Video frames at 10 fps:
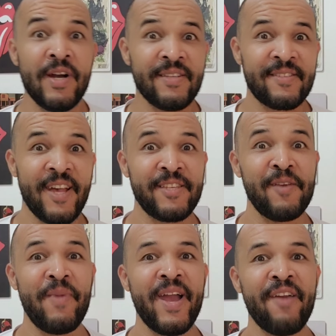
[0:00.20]

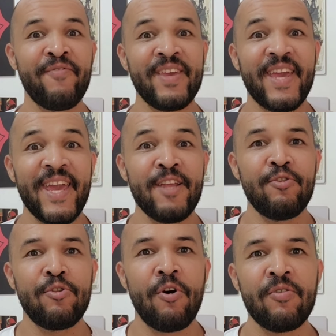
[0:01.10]
Hanzat Maev
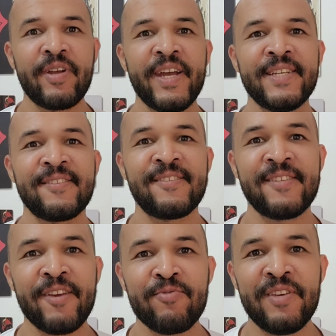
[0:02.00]

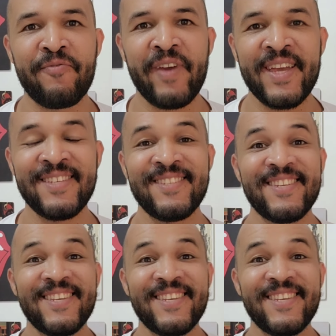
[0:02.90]
enlouqueceu de vez